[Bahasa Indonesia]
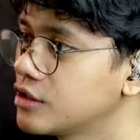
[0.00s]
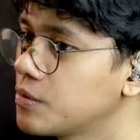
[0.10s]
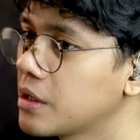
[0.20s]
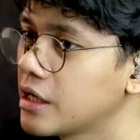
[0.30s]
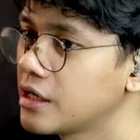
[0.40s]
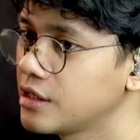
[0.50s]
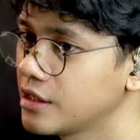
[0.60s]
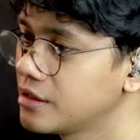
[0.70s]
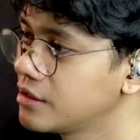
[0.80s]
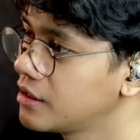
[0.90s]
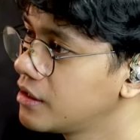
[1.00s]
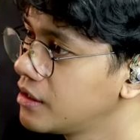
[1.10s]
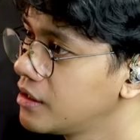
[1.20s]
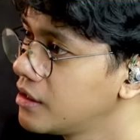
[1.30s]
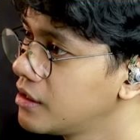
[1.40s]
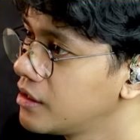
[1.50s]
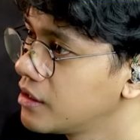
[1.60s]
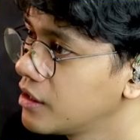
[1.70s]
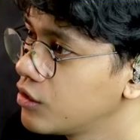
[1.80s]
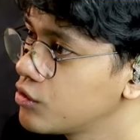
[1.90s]
Coba kalian lihat.
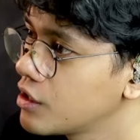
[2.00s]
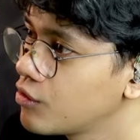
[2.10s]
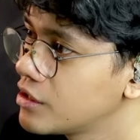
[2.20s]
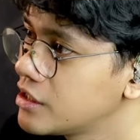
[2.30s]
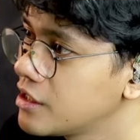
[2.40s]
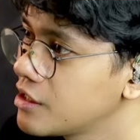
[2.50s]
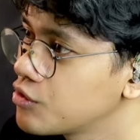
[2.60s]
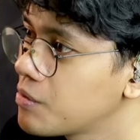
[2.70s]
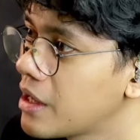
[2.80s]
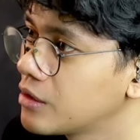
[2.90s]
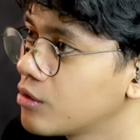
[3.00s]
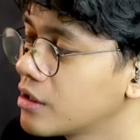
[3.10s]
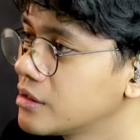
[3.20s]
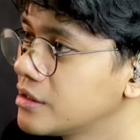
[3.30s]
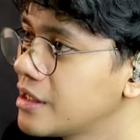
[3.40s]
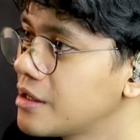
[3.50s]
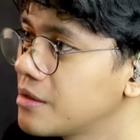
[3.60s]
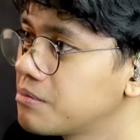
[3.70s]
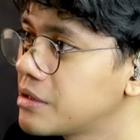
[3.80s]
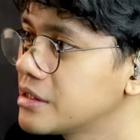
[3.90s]
Itu calon istrinya Sumanto kan.
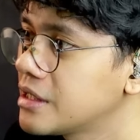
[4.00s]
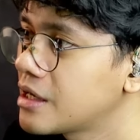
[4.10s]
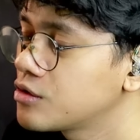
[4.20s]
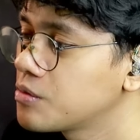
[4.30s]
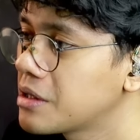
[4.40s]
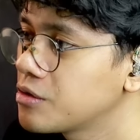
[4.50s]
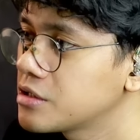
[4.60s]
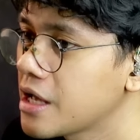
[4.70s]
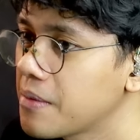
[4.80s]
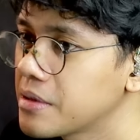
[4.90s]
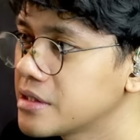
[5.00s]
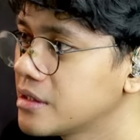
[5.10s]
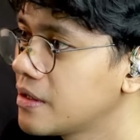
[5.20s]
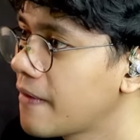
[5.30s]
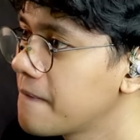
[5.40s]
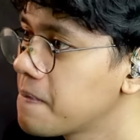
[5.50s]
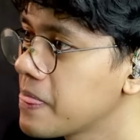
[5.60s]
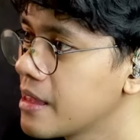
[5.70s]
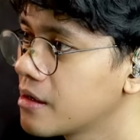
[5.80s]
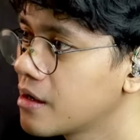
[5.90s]
Saya penasaran Sumanto siapa sih?
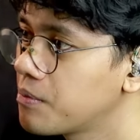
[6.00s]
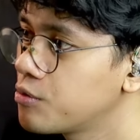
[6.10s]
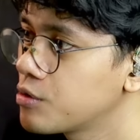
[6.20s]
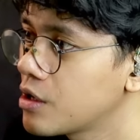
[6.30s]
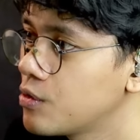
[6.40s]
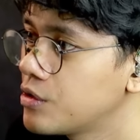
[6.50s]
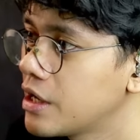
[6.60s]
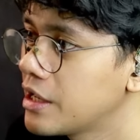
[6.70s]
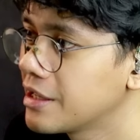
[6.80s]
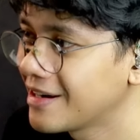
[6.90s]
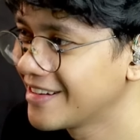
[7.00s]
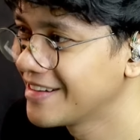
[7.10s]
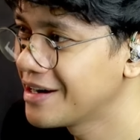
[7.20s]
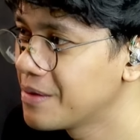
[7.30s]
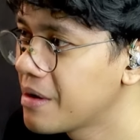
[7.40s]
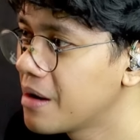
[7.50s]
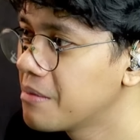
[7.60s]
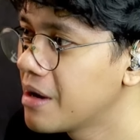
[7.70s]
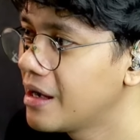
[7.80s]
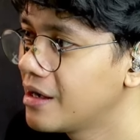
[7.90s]
Gapura Unair.
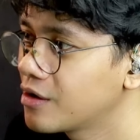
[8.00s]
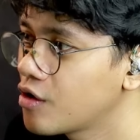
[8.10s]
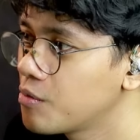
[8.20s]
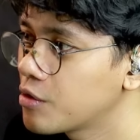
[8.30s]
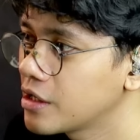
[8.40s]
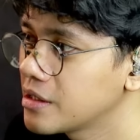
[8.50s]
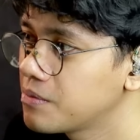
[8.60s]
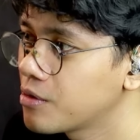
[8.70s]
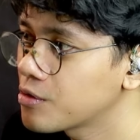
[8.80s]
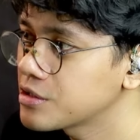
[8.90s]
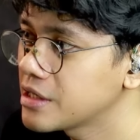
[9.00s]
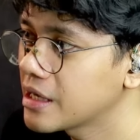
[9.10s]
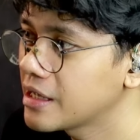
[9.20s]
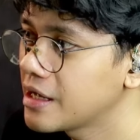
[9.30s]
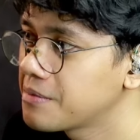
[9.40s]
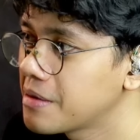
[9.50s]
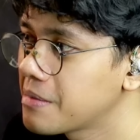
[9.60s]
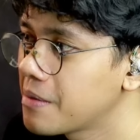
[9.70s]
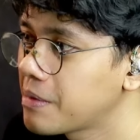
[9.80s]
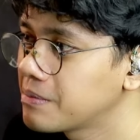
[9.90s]
Emak-emak kok mukanya boros ya kayak
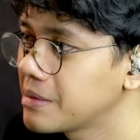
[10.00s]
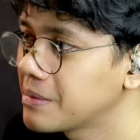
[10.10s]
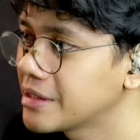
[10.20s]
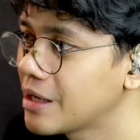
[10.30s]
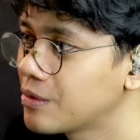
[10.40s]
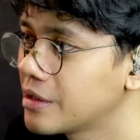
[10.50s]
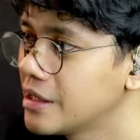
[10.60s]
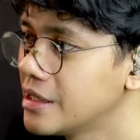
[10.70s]
emak-emak 45 tahun.